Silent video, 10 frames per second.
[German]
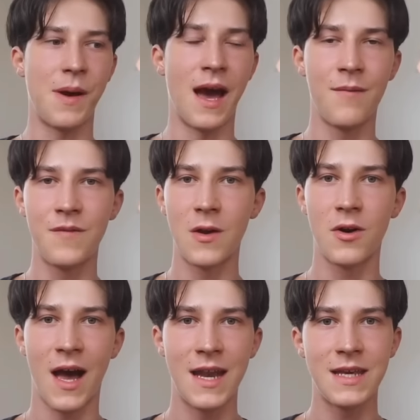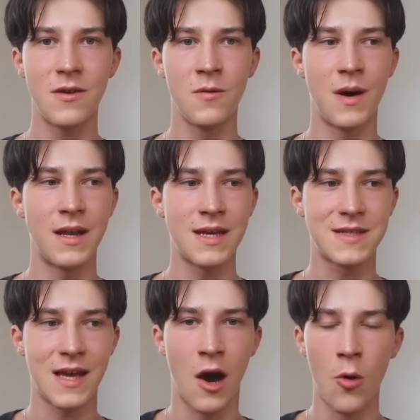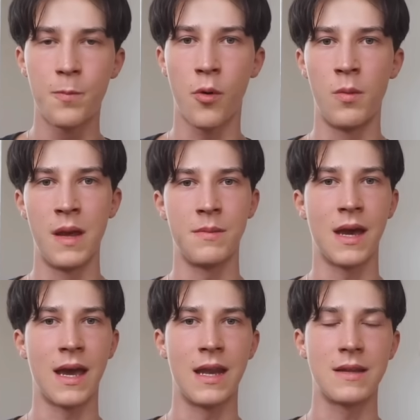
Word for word: haben wir noch gar nicht über das Hauptproblem geredet.